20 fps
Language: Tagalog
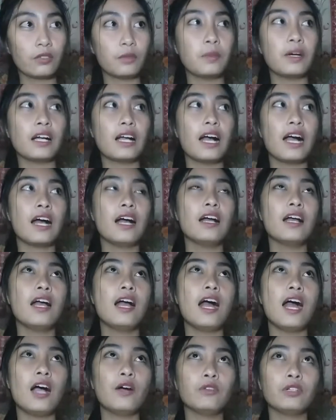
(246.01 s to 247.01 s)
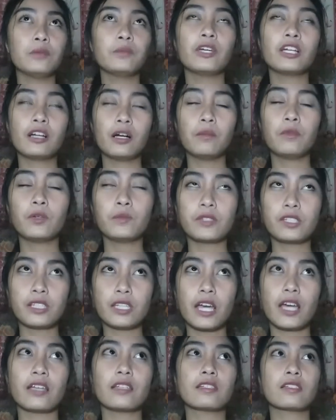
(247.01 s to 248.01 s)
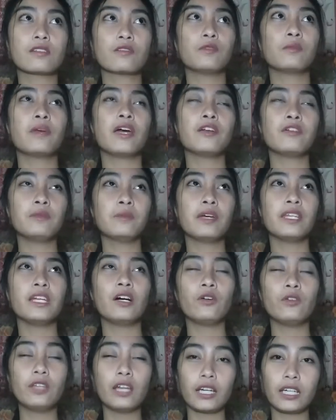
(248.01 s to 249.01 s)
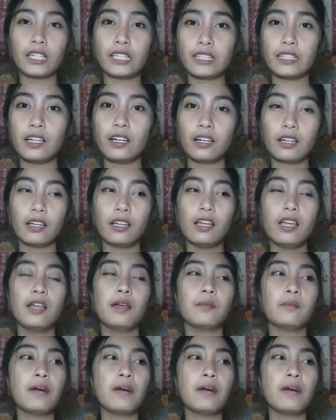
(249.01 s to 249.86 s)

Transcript: Kumbaga, I will become obsessed kung meron man ako nakitang